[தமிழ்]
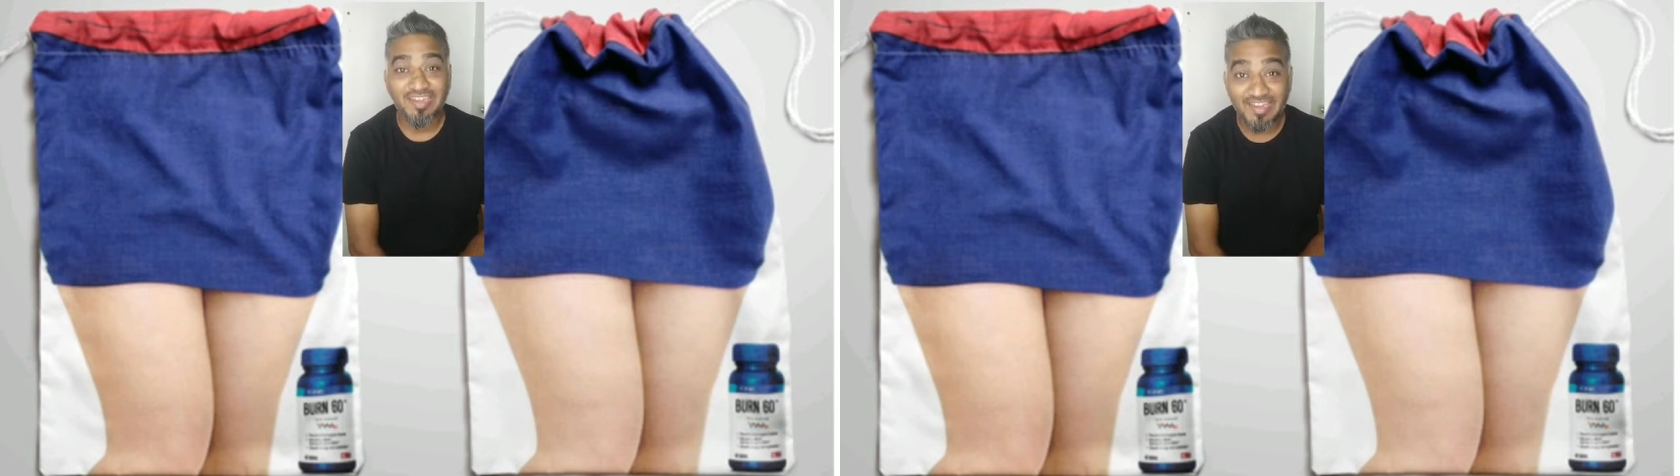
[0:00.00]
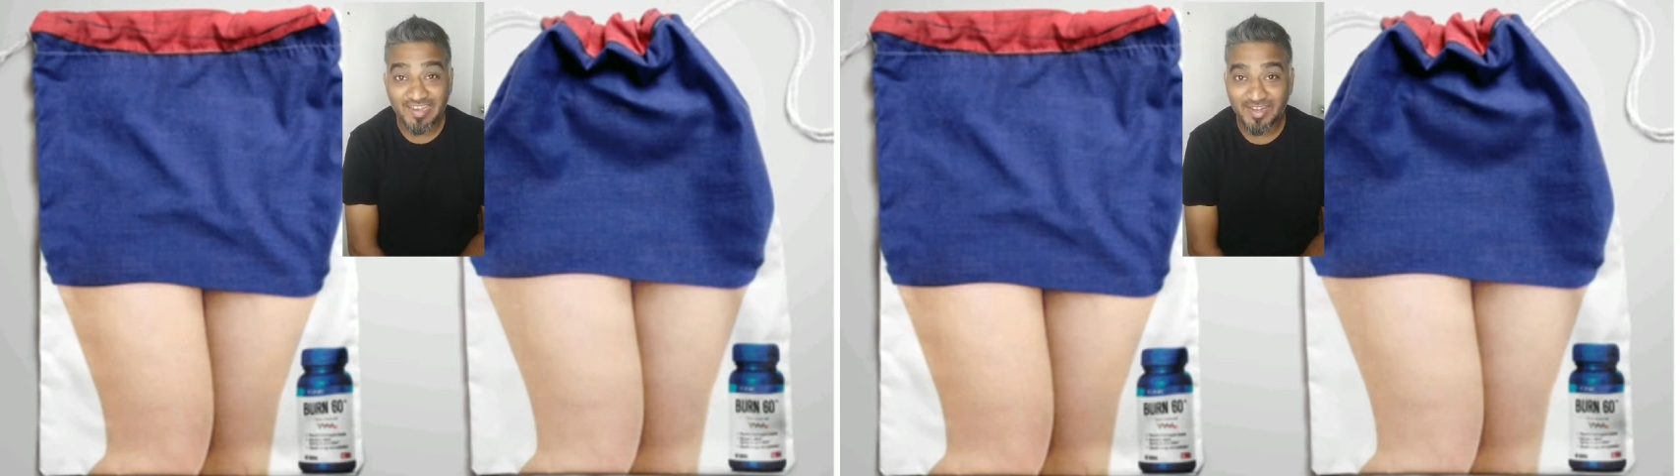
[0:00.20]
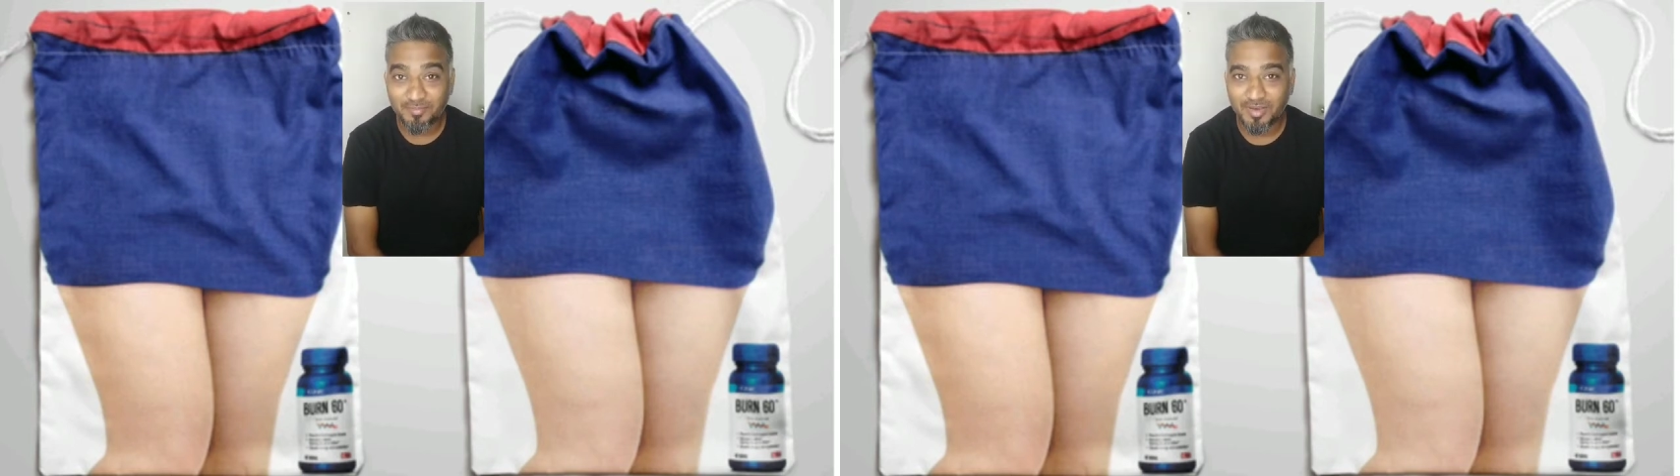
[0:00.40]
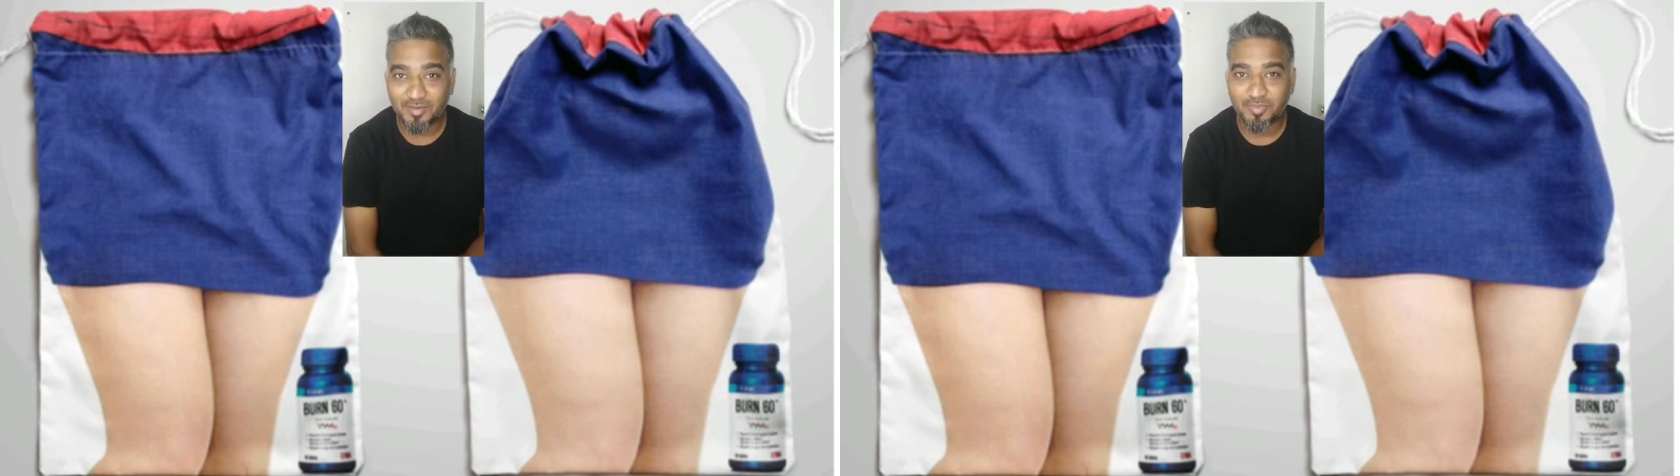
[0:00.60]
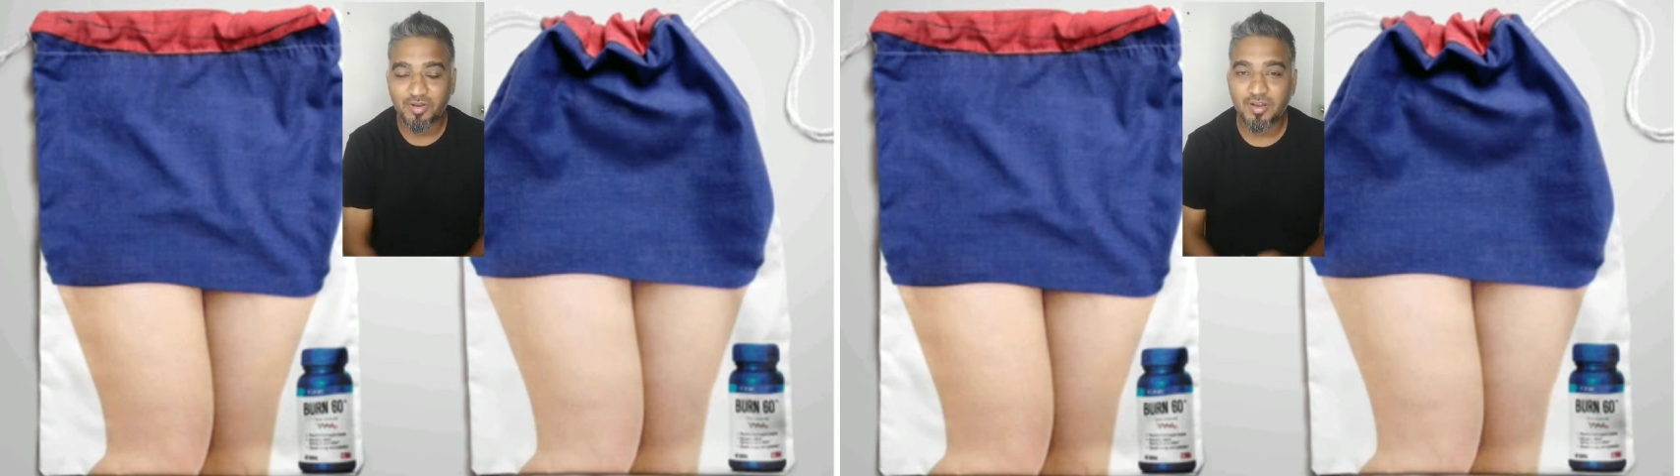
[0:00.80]
இன்றைக்கி என்ன
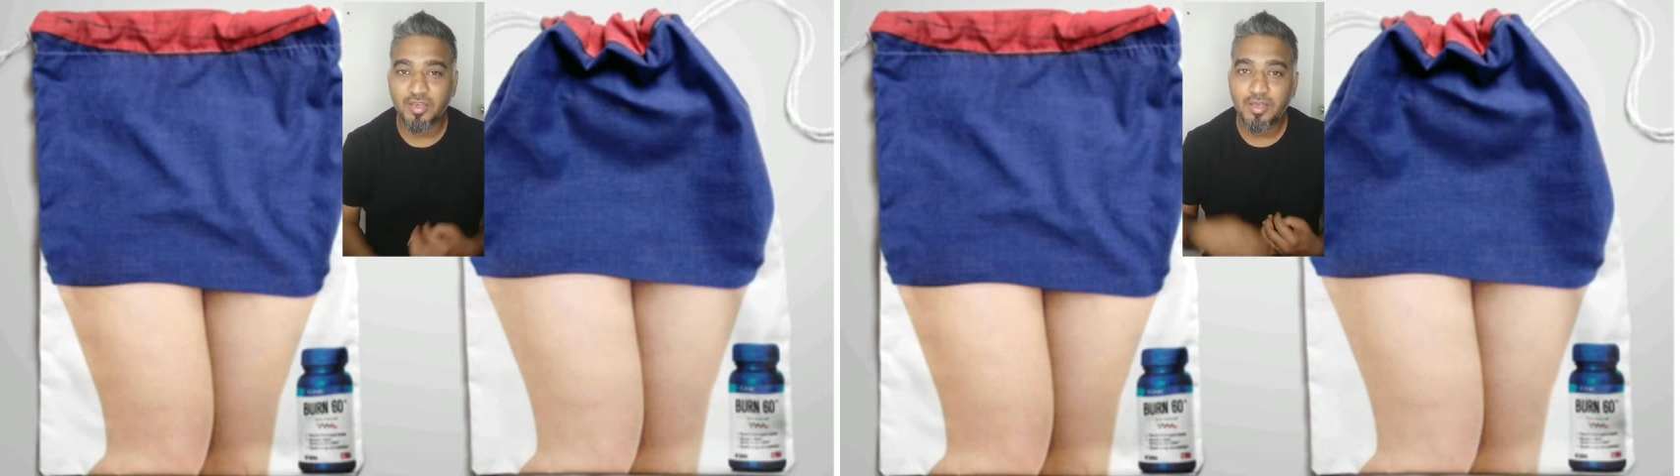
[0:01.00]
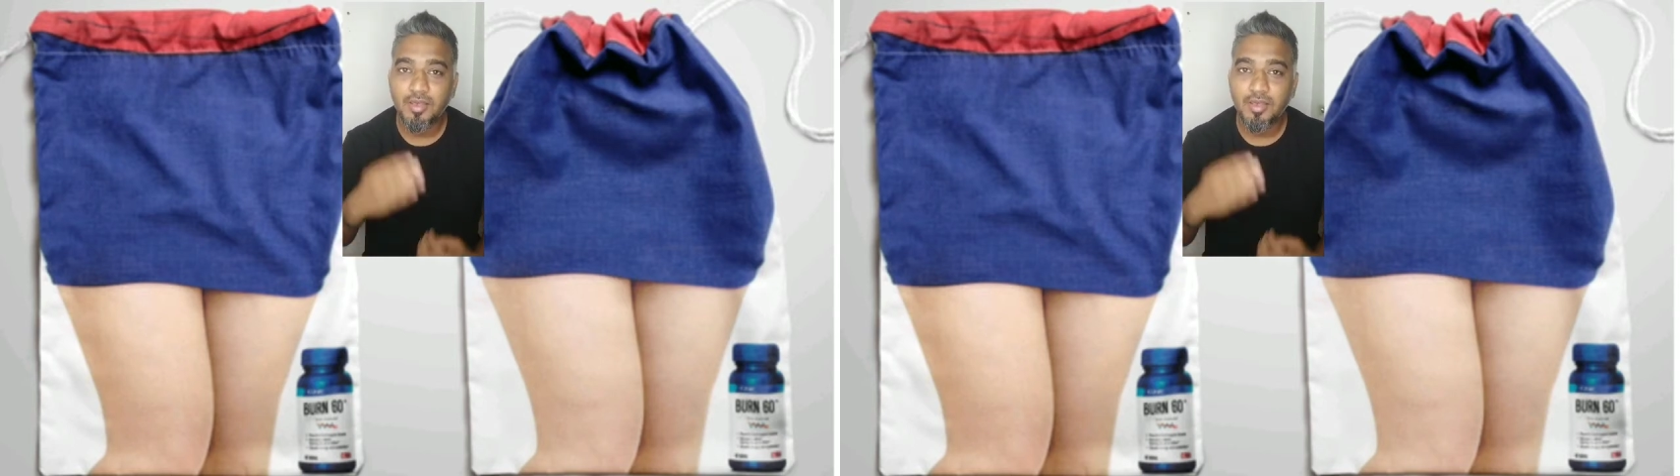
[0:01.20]
பார்க்க போகிறோன்னா